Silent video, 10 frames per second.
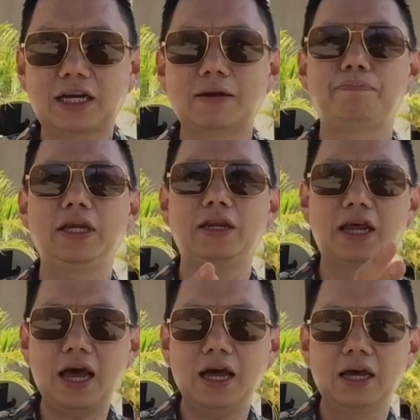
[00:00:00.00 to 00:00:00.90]
akan
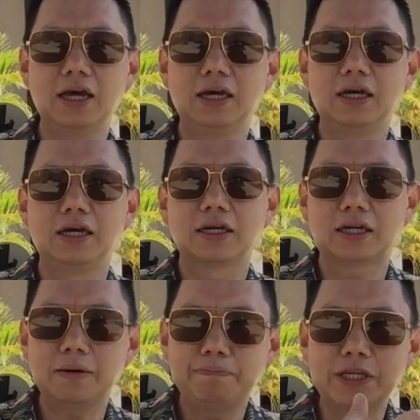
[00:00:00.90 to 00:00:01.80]
pindah
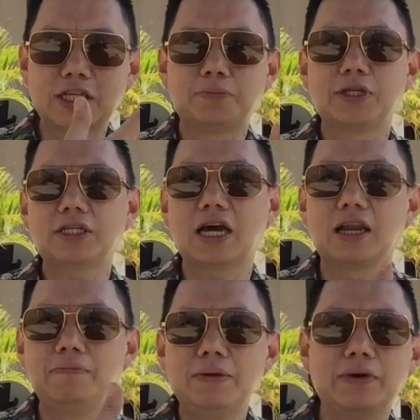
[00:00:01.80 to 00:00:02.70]
ke bisnis-bisnis
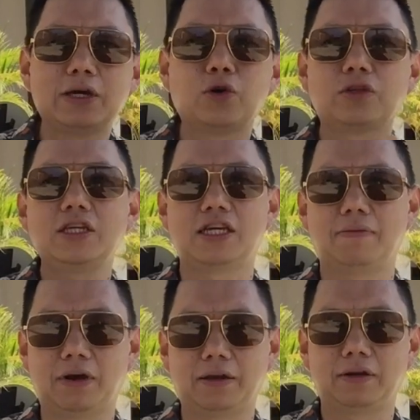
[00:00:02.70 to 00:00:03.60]
yang lebih mengikuti
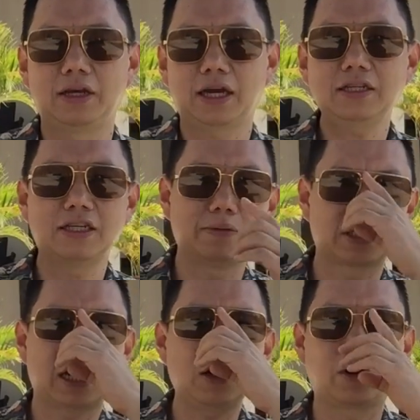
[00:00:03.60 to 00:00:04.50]
zaman ya kan zaman
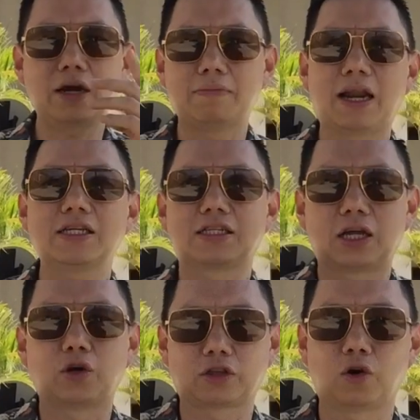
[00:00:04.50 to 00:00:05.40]
sekarang orang males
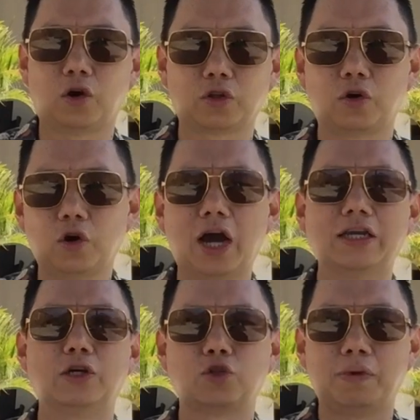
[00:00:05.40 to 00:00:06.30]
kalau ke toko-toko
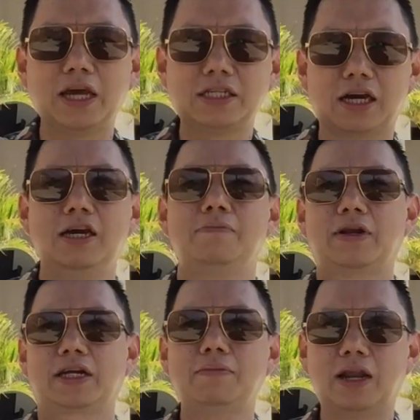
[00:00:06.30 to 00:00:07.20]
hanya untuk belanja
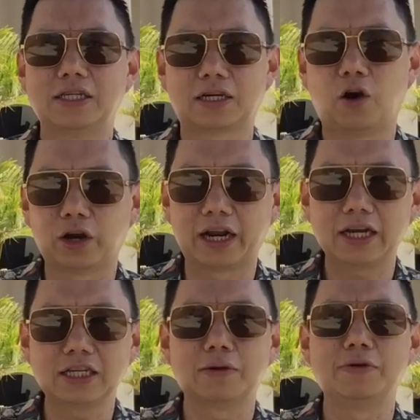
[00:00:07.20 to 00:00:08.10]
mereka belanja ke online
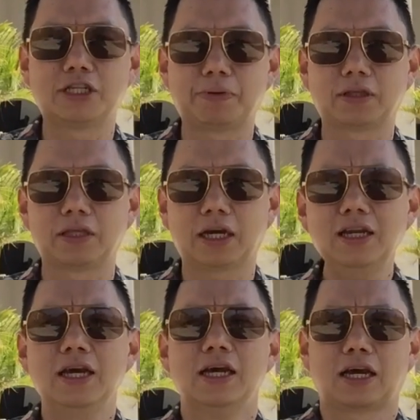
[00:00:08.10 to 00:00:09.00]
aja lebih cepat ya
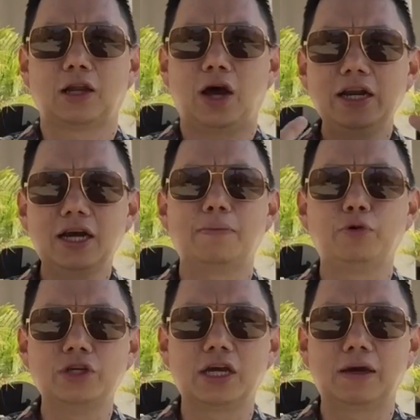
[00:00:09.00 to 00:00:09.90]
kan kalau anda nggak
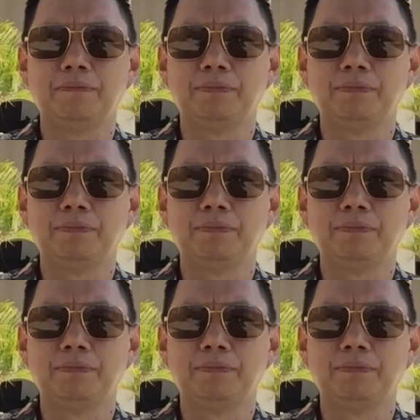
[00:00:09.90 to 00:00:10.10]
punya